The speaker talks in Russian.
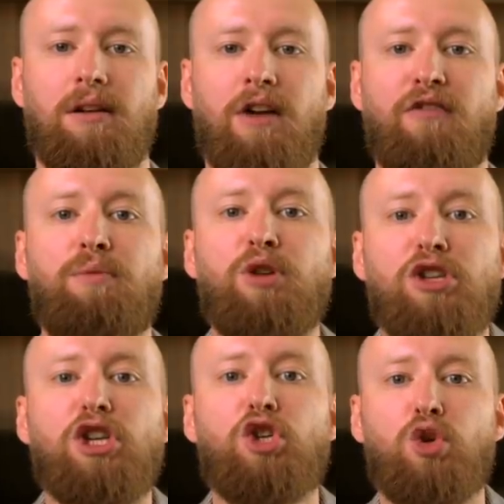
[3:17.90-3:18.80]
Вы
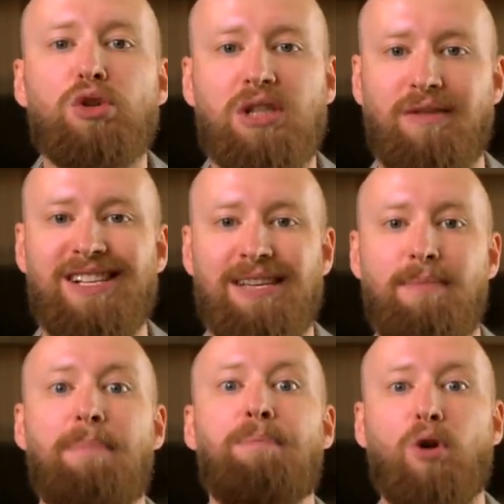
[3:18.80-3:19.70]
будете чувствовать
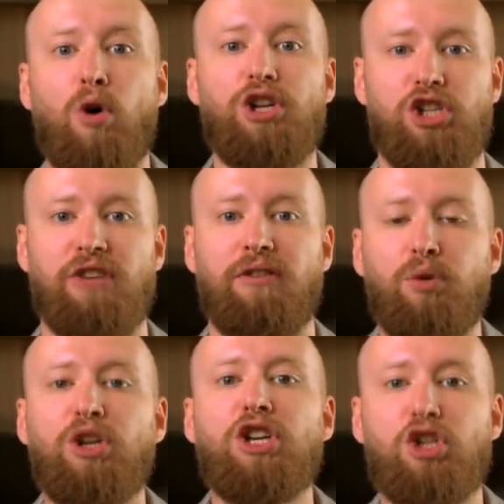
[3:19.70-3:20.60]
себя проще, вы
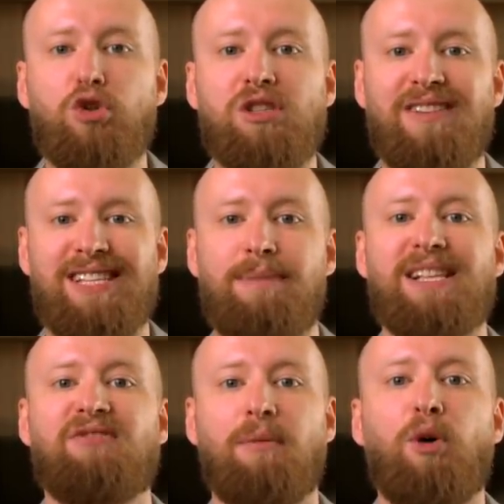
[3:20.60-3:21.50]
будете чувствовать себя
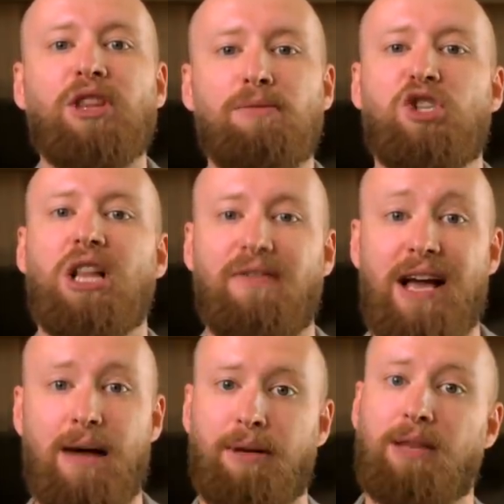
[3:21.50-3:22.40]
свободным
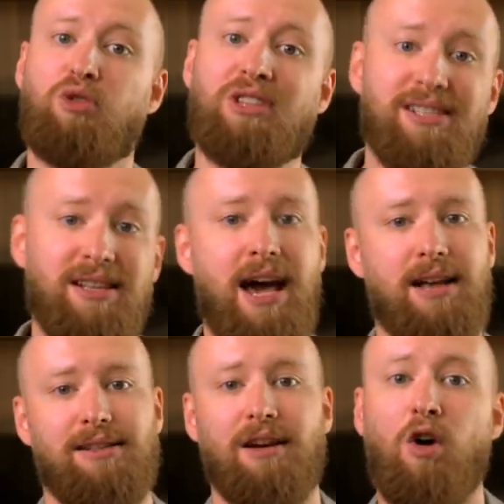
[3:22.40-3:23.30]
человеком, потому что
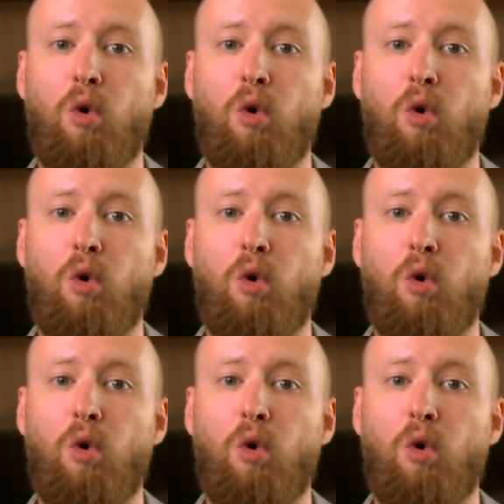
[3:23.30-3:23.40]
знаете,